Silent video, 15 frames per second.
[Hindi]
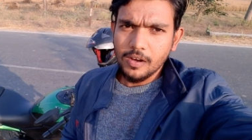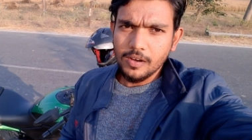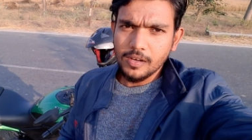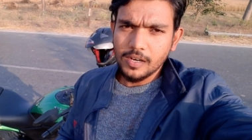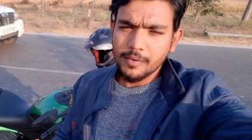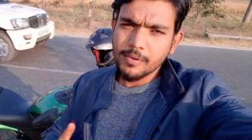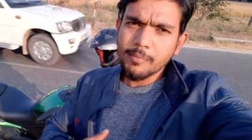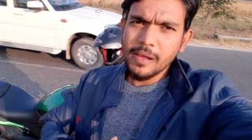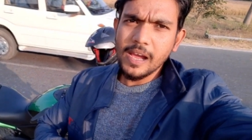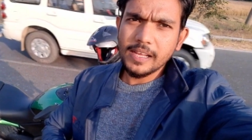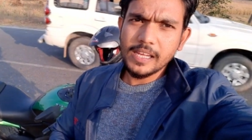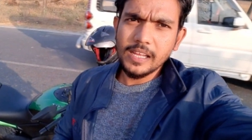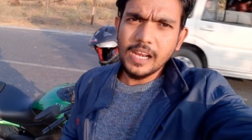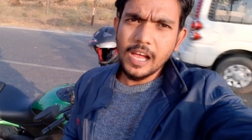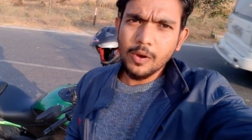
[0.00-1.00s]
और अभी मैं
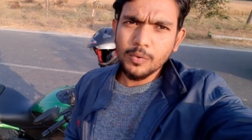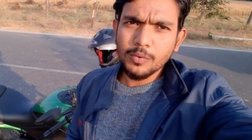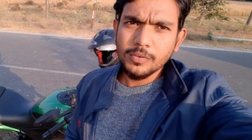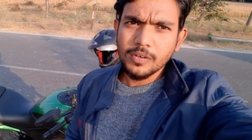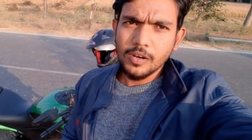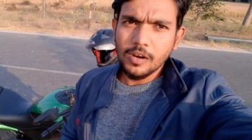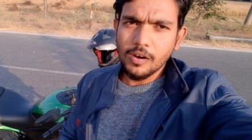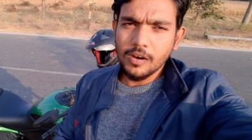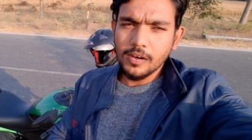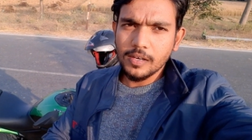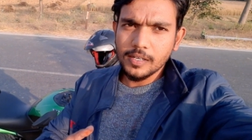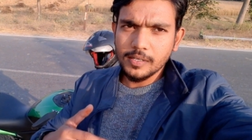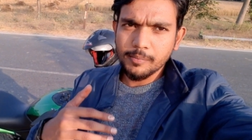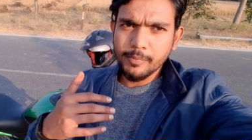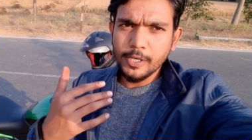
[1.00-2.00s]
अकेला हूँ
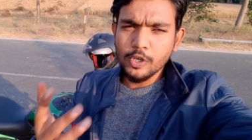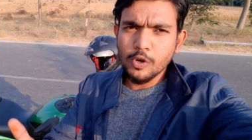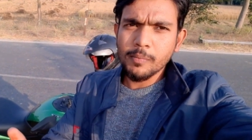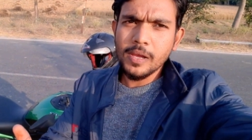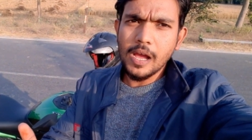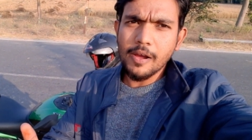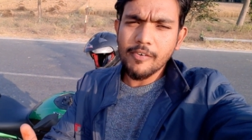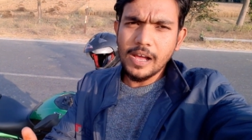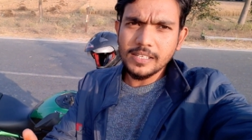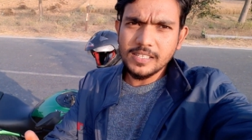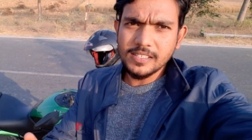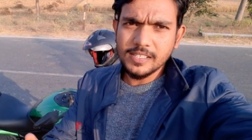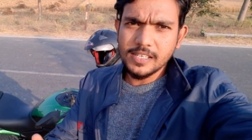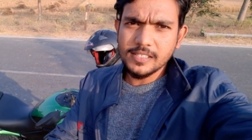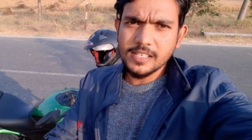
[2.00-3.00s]
और वीडियो में आवाज़
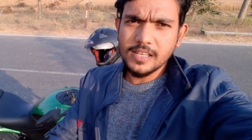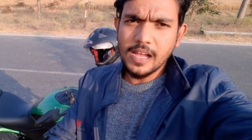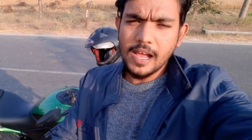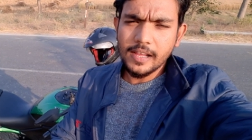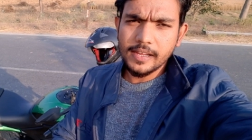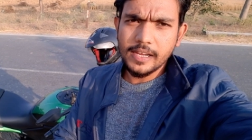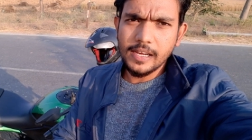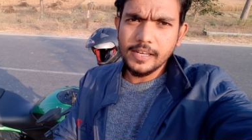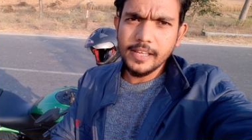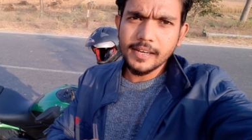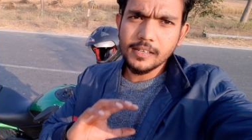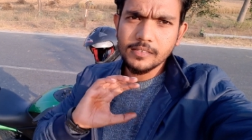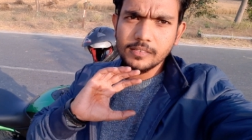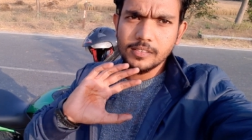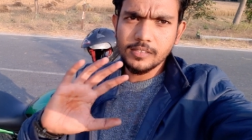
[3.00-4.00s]
अच्छे से
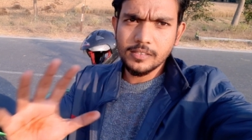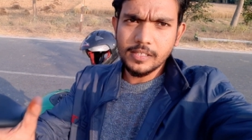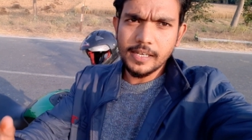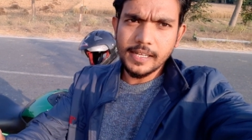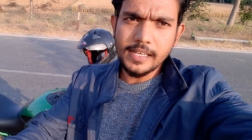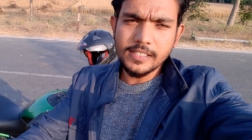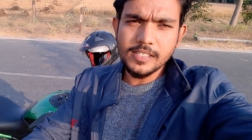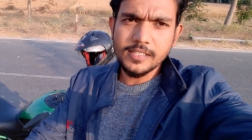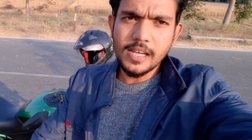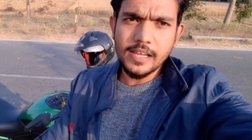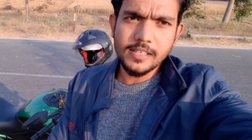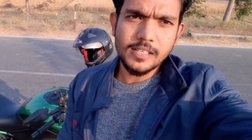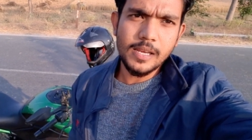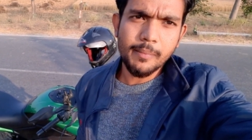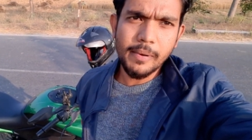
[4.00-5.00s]
क्लियर तरीके से जाए
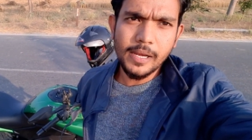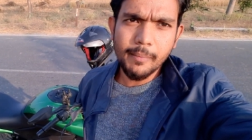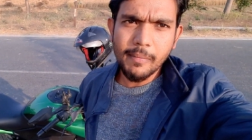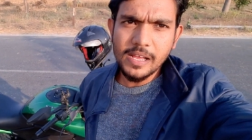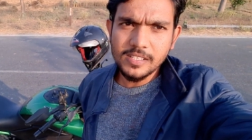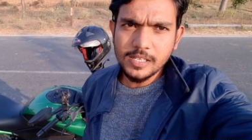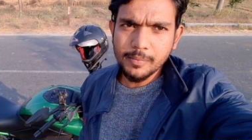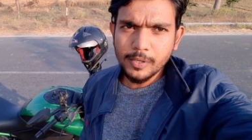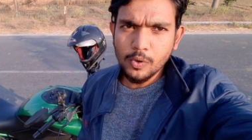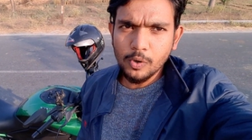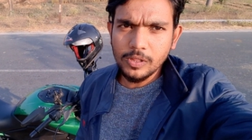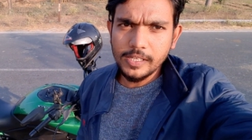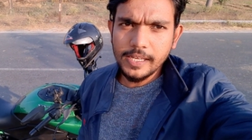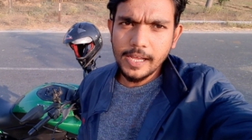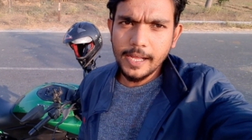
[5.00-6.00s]
इसलिए मैंने मास्क अभी
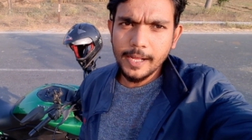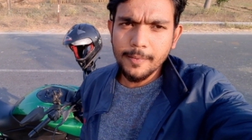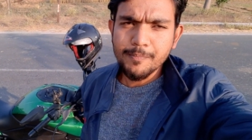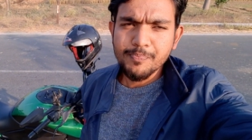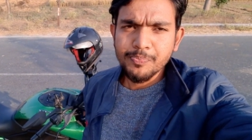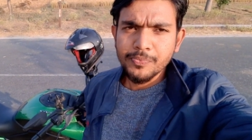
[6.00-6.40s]
खोल दिया है